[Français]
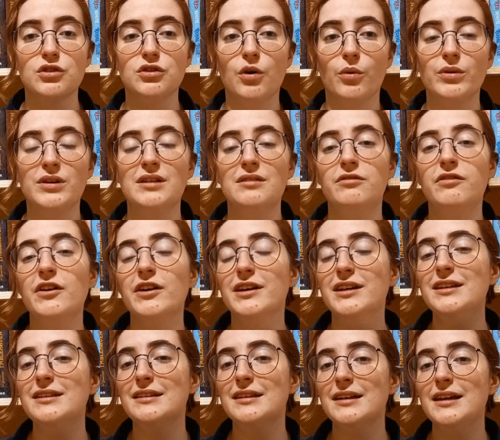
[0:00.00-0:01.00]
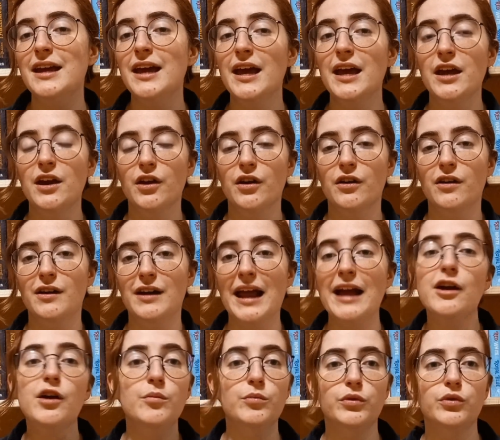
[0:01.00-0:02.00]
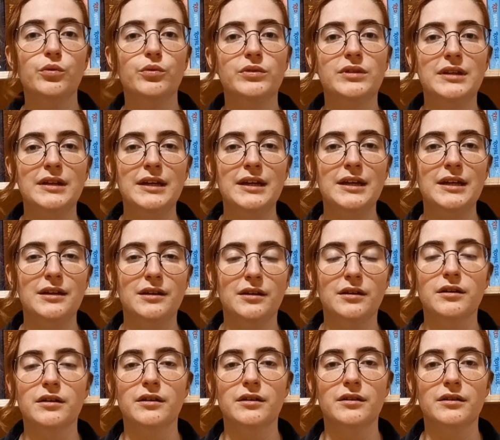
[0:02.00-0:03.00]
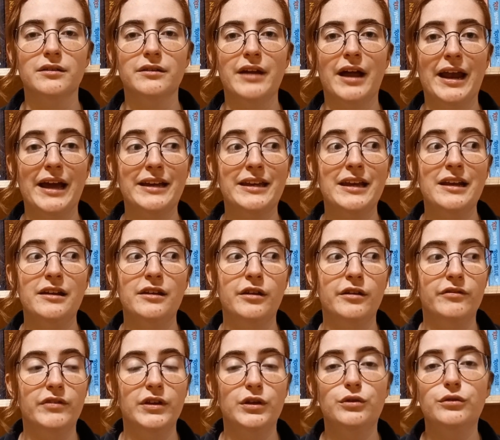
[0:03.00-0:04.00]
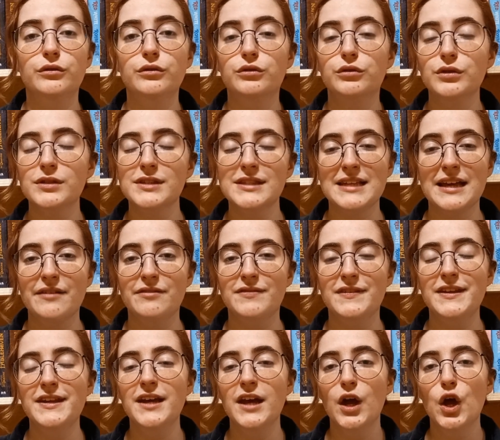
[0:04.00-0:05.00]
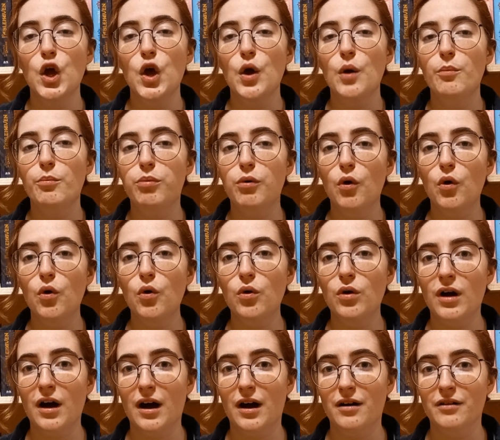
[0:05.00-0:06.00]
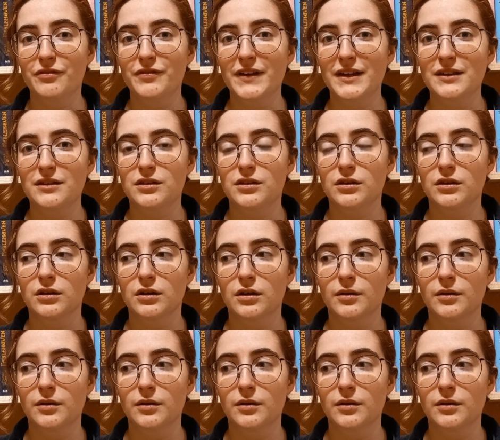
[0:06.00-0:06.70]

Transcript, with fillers: Donc, il va quitter euh, la communauté euh, dans laquelle il a vécu toute sa vie pour en fait,